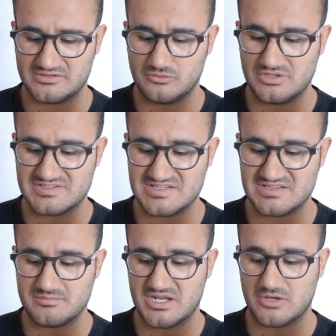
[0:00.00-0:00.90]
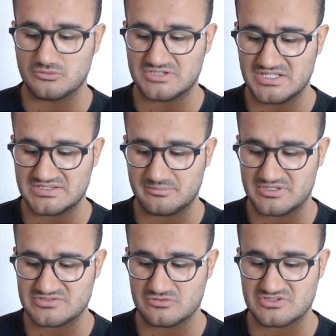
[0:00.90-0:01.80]
ogni settimana 80
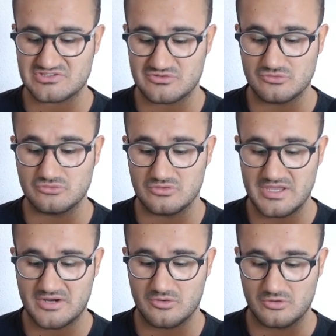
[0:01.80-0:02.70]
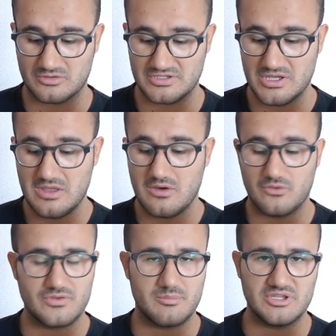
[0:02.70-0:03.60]
persone secondo gli accordi.
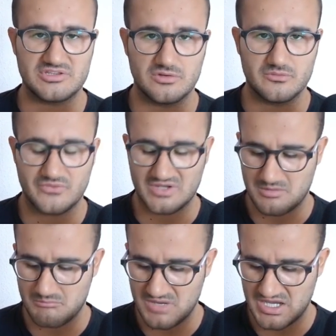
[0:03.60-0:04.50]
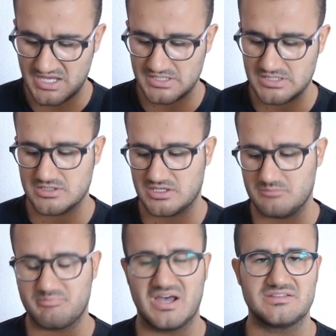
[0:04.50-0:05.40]
Ovviamente non farà mai
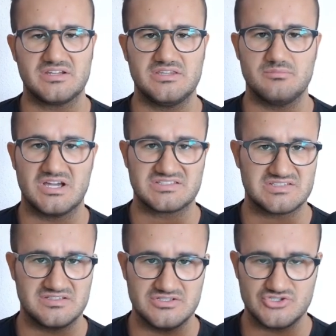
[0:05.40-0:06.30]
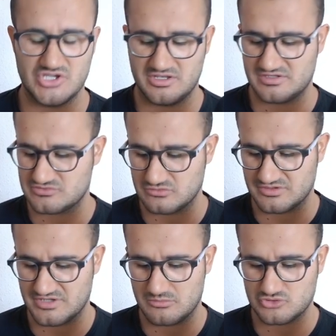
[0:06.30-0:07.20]
rimpatri di massa del genere,
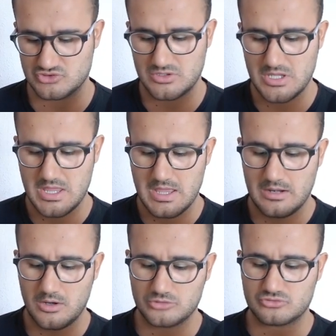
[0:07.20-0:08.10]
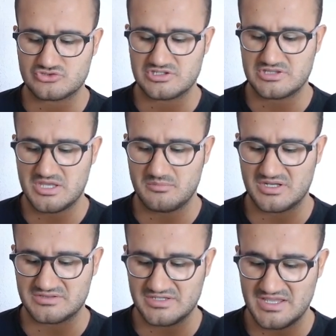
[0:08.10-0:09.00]
scordiamocelo. L'8 settembre
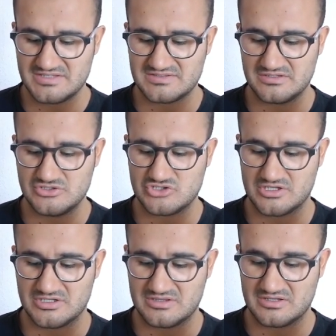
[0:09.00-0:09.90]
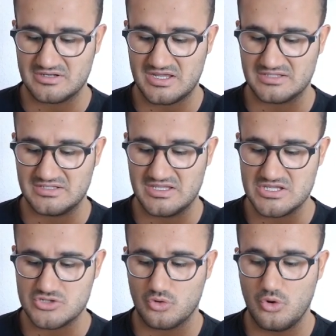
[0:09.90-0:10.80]
a Trieste dice che terrà
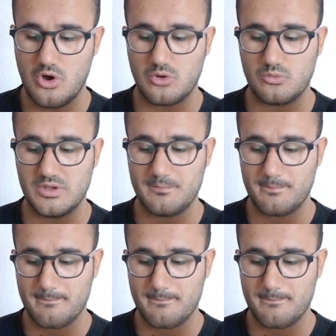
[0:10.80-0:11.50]
dei colloqui